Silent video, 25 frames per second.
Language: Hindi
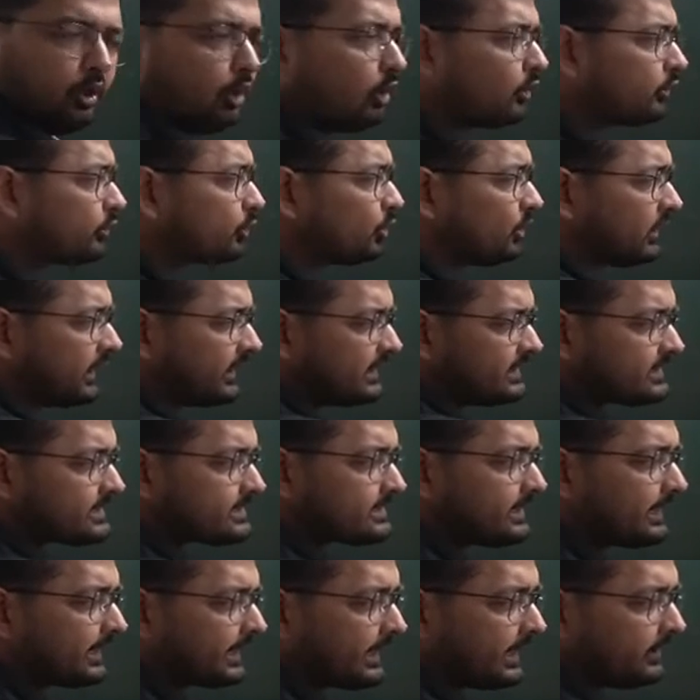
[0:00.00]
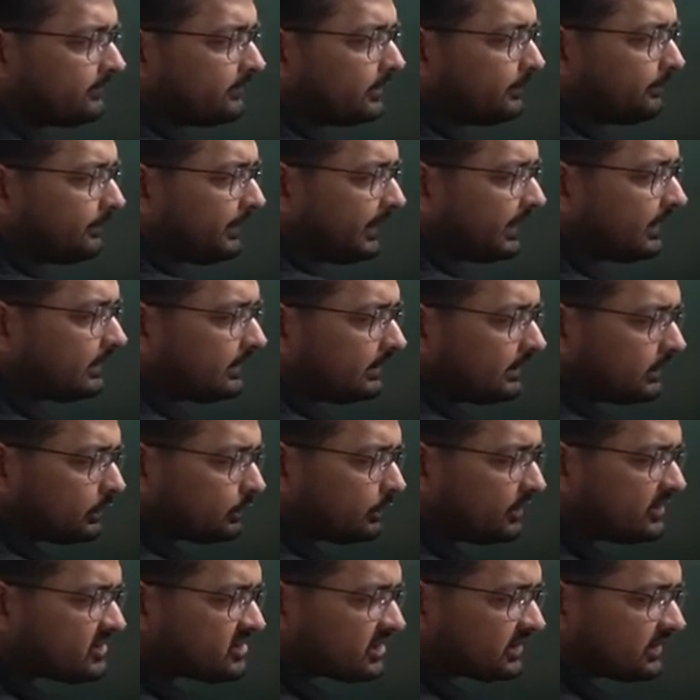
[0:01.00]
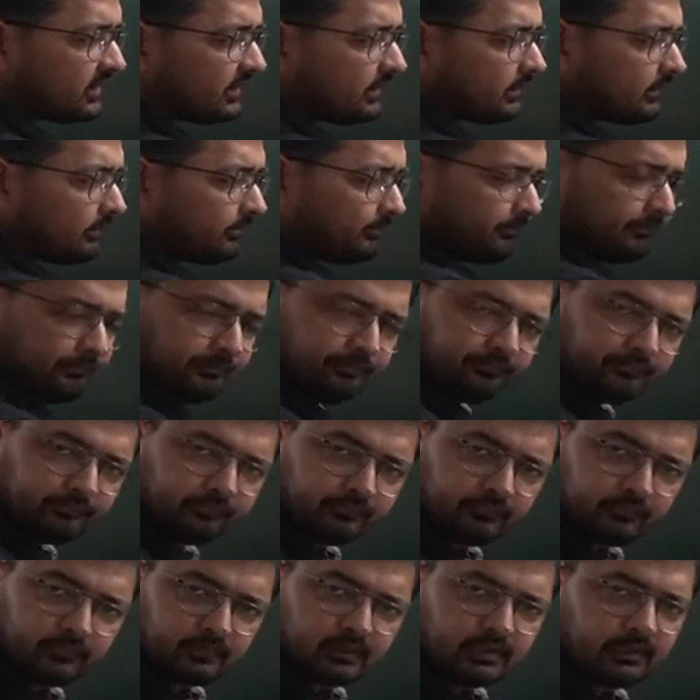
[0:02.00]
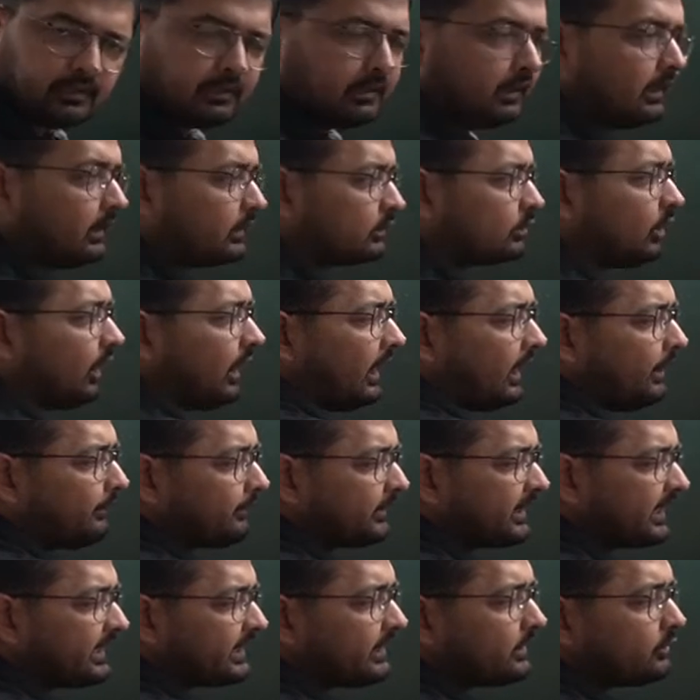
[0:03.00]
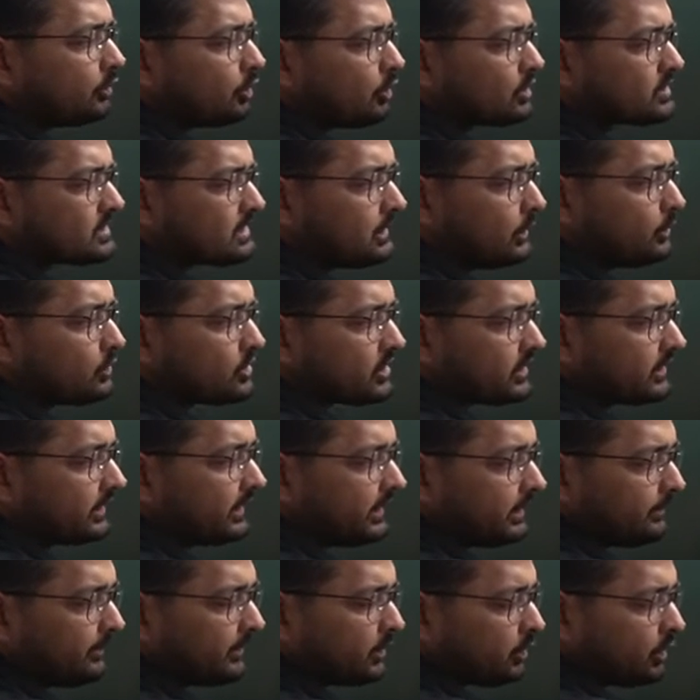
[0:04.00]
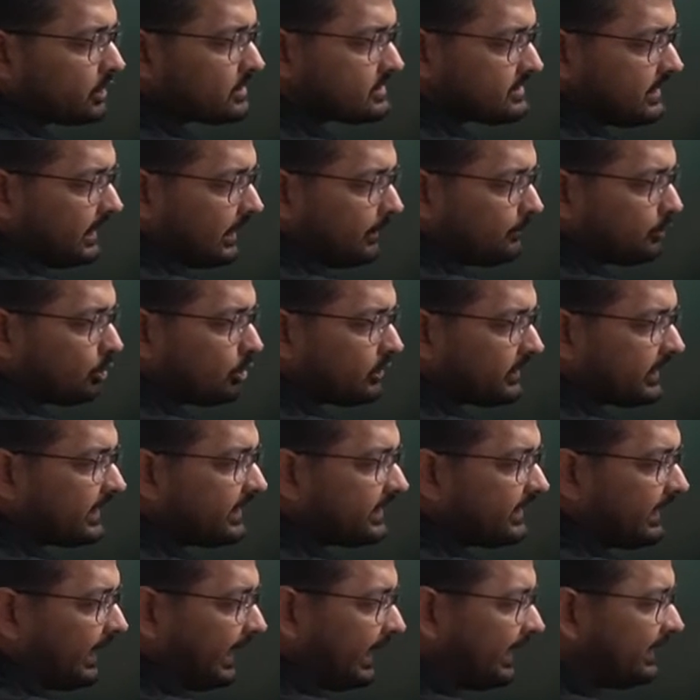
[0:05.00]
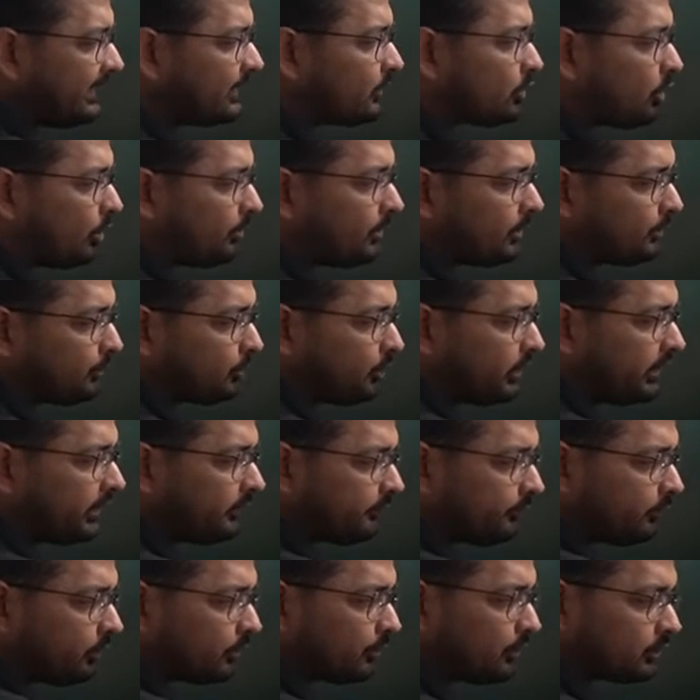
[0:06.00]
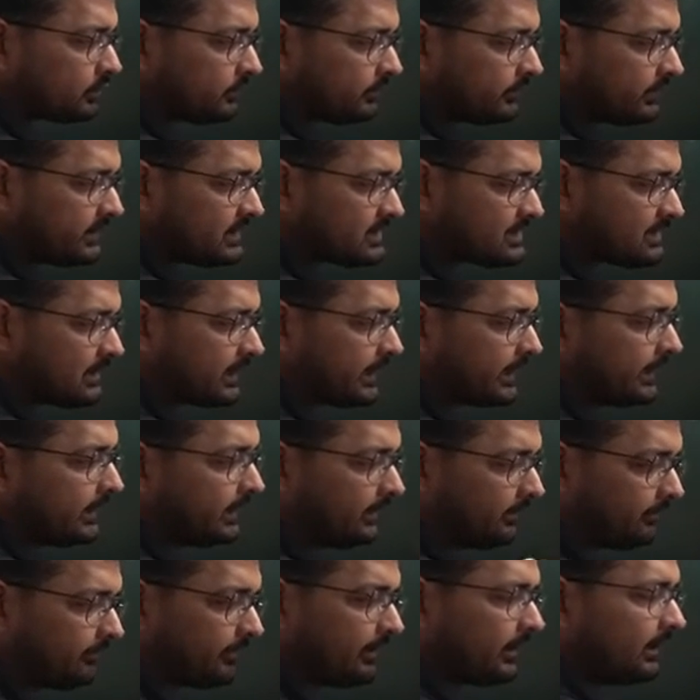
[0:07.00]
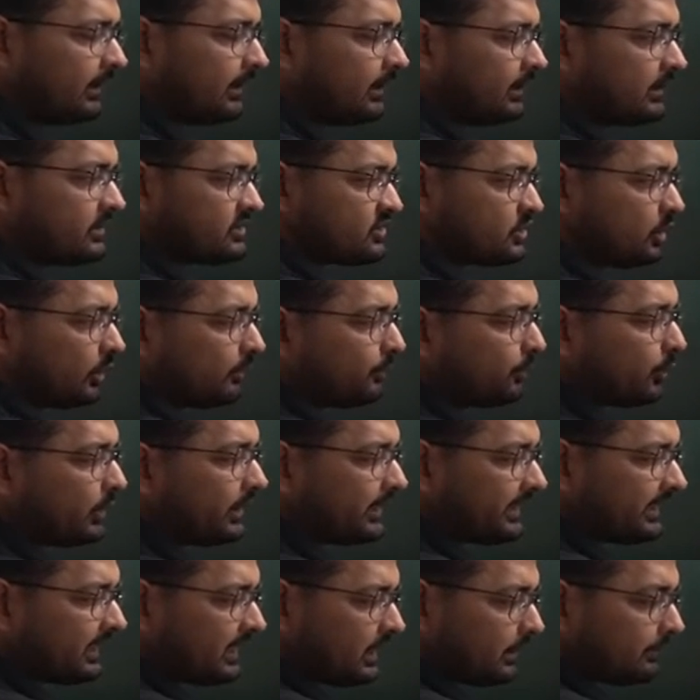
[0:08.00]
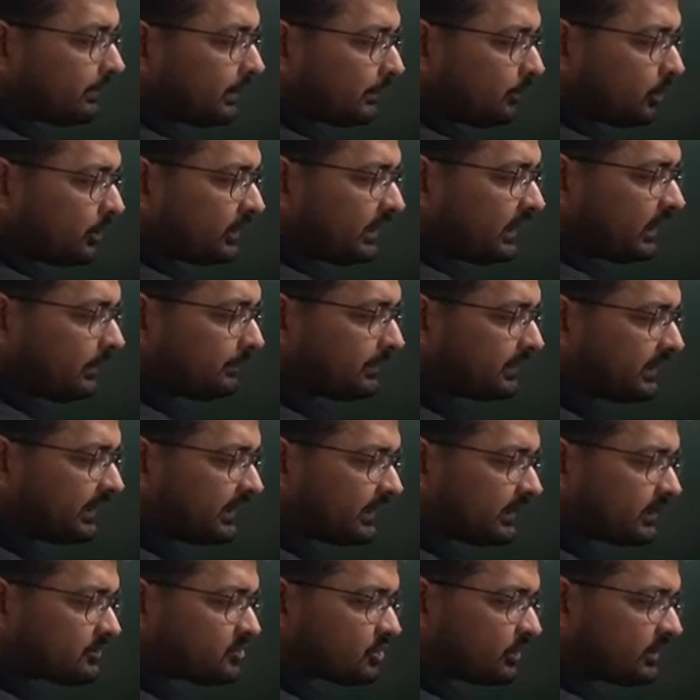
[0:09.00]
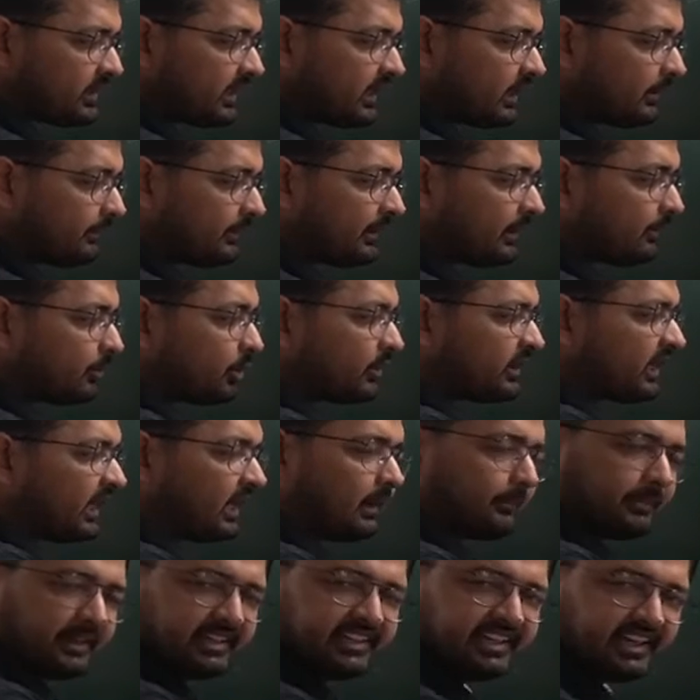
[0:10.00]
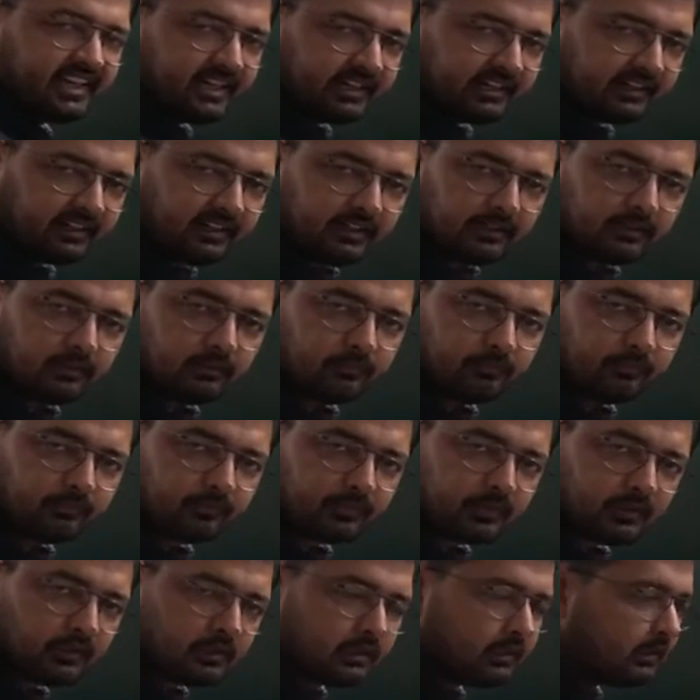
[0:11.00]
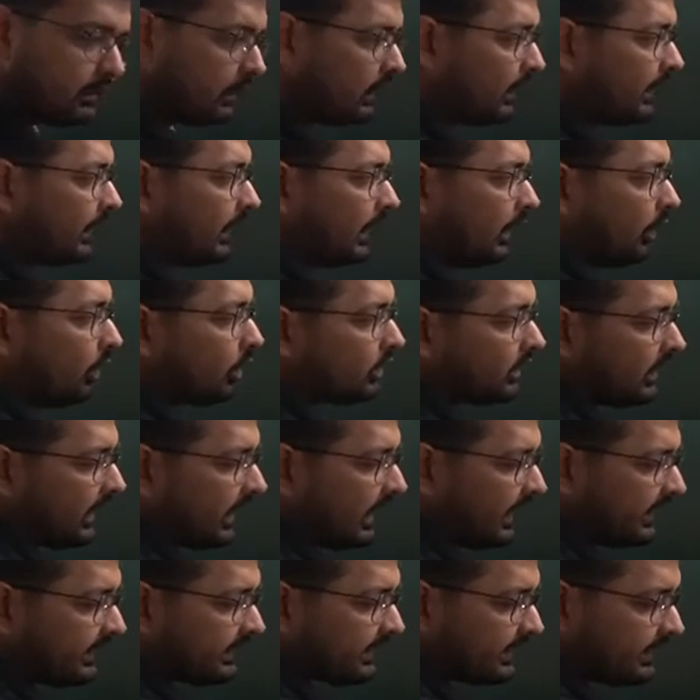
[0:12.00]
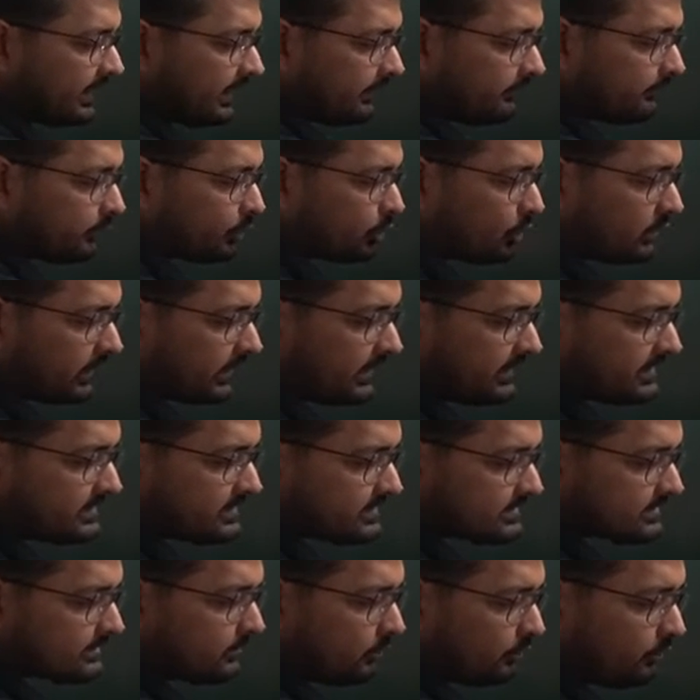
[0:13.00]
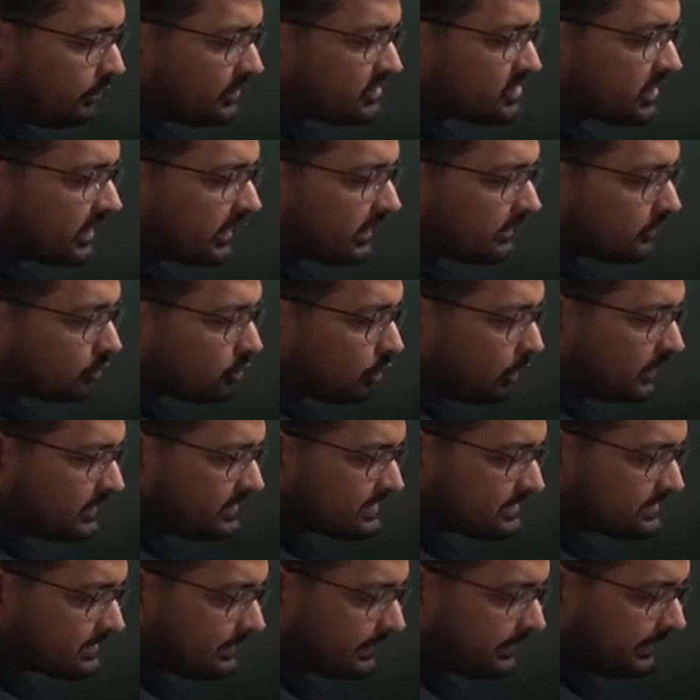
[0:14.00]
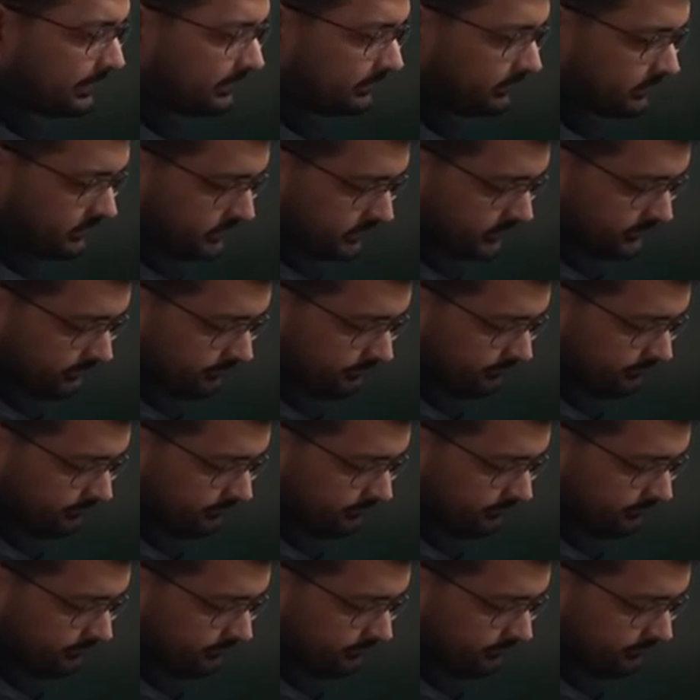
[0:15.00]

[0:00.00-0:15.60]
और टू लाइन्स दे कैन बी पैरल टू इच अदर तो आई एम गेटिंग नो सोल्यूशन देयर बिकॉज आई एम नॉट गेटिंग एनी कॉमन पॉइंट फॉर बोथ ऑफ दिस लाइन जो पॉइंट यहां पे वो यहां पे नहीं आएगा जो यहां पे है वो यहां पे नहीं आएगा और आई कैन हैव टू लाइन्स विच आर कोइंसिडेंट